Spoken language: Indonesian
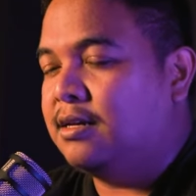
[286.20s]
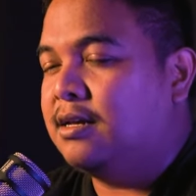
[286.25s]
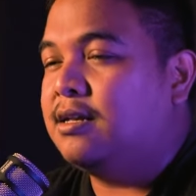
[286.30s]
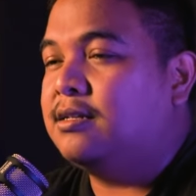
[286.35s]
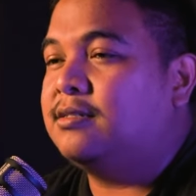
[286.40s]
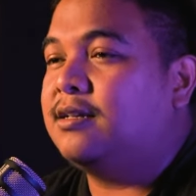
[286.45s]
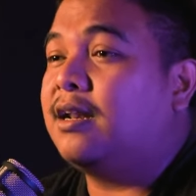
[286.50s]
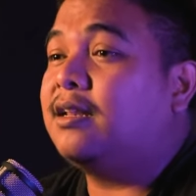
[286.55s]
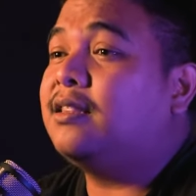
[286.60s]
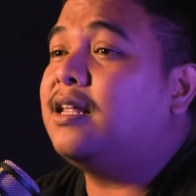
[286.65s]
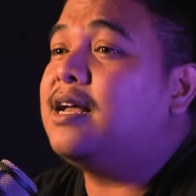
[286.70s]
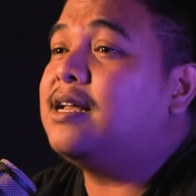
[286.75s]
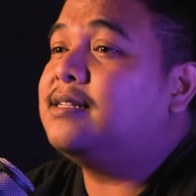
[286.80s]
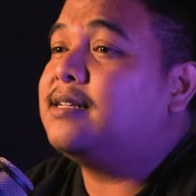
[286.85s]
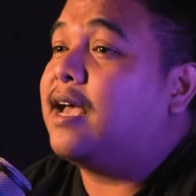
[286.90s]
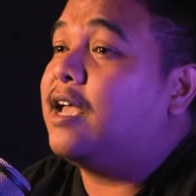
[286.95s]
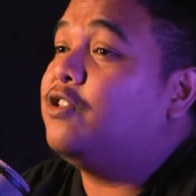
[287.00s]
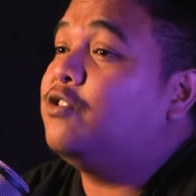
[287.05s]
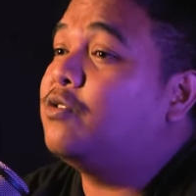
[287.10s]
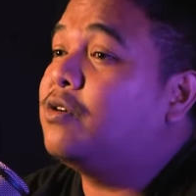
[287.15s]
Serta
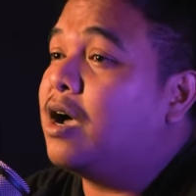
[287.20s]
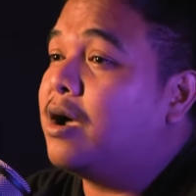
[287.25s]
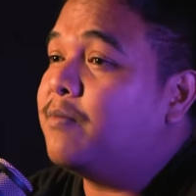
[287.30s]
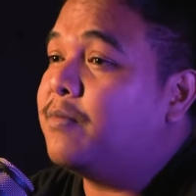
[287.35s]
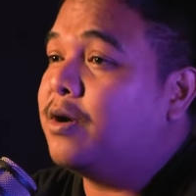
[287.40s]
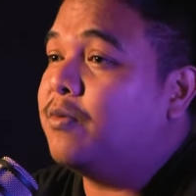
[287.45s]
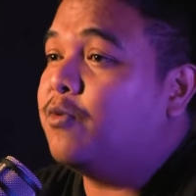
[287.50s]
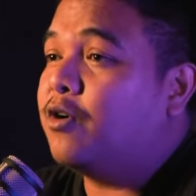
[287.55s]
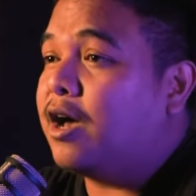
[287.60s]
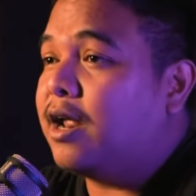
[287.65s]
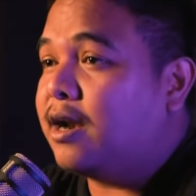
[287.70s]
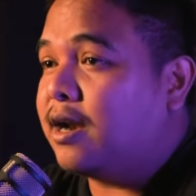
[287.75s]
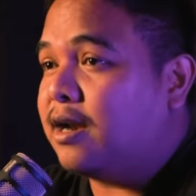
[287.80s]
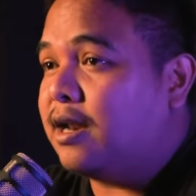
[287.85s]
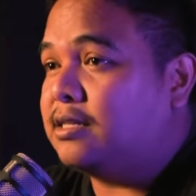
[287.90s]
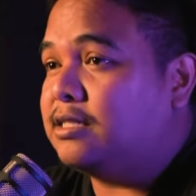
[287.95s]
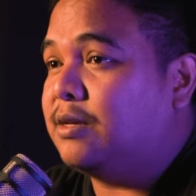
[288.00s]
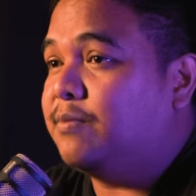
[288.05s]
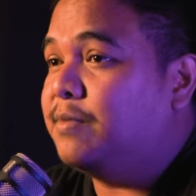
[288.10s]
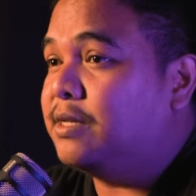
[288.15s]
saya juga menemukan
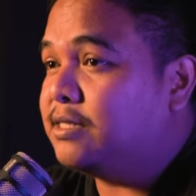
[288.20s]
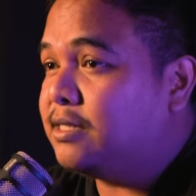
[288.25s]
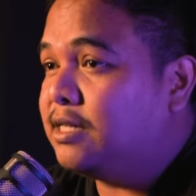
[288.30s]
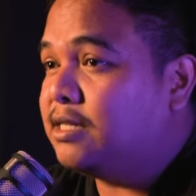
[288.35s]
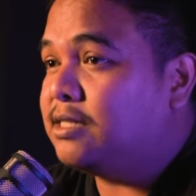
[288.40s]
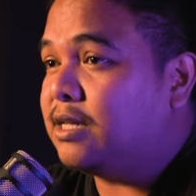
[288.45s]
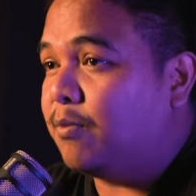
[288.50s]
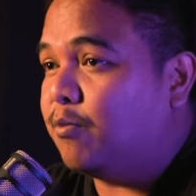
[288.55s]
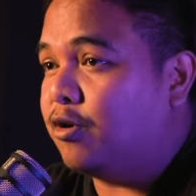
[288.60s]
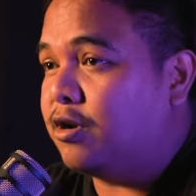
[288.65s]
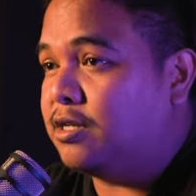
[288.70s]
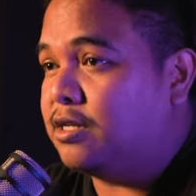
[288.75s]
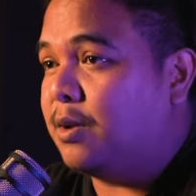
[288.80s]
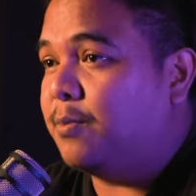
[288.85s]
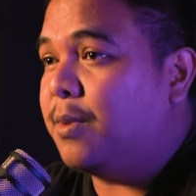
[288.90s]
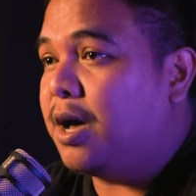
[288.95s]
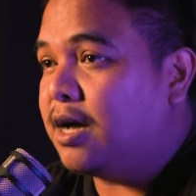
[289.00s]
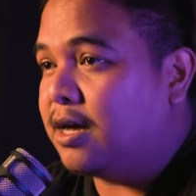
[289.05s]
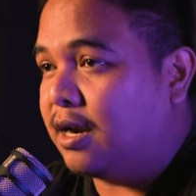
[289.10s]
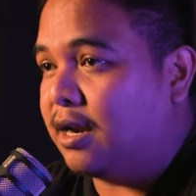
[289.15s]
relasi bisnis Abu Rizal
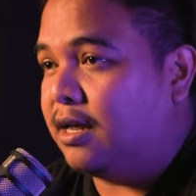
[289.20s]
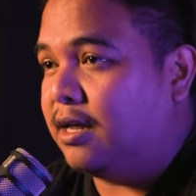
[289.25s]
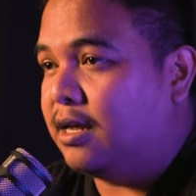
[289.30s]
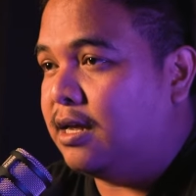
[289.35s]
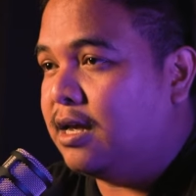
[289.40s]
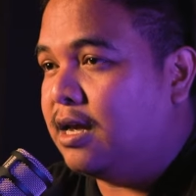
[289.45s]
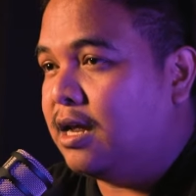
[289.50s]
Bakri